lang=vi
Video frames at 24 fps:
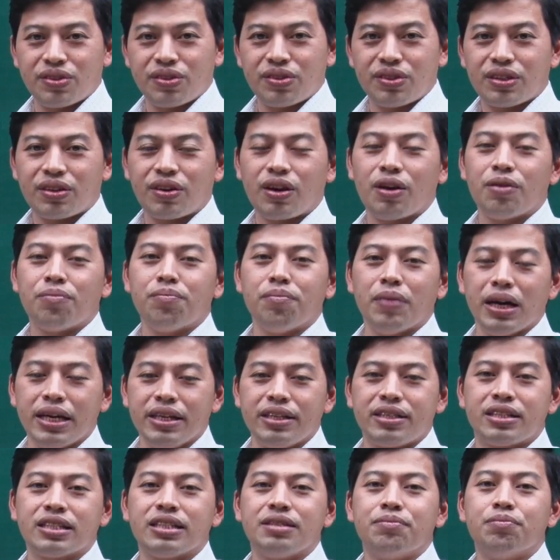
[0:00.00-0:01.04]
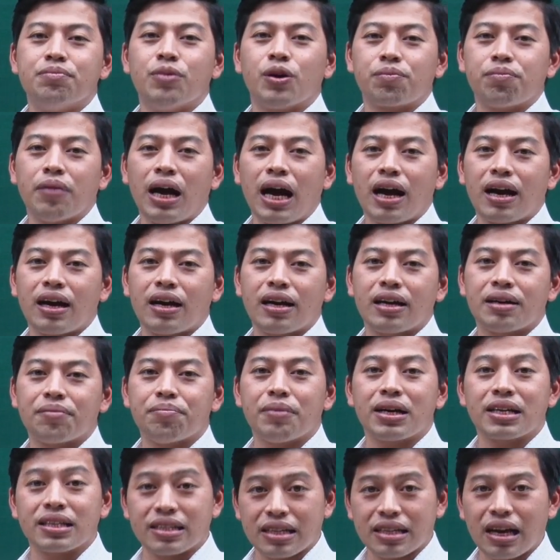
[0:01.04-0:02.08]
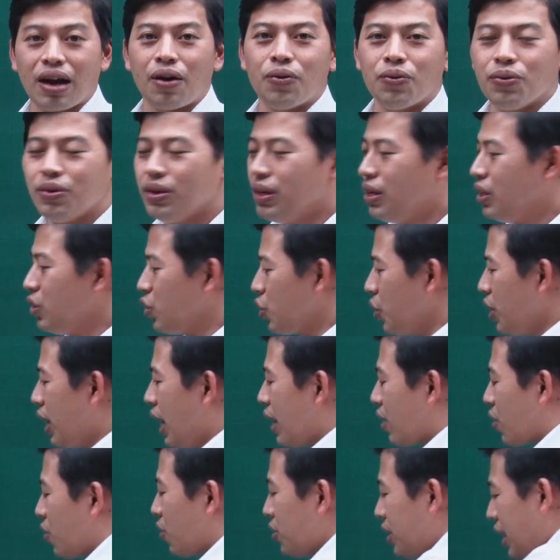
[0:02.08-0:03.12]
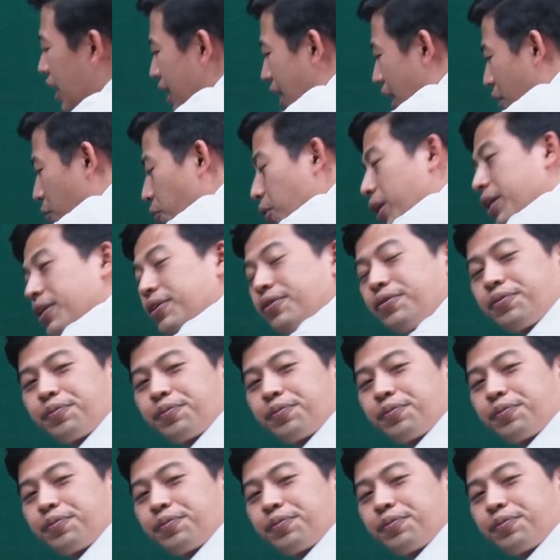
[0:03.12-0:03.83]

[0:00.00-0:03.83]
Sau đó 7 trừ 1 bằng bằng 6. Chỗ này có thể để nguyên.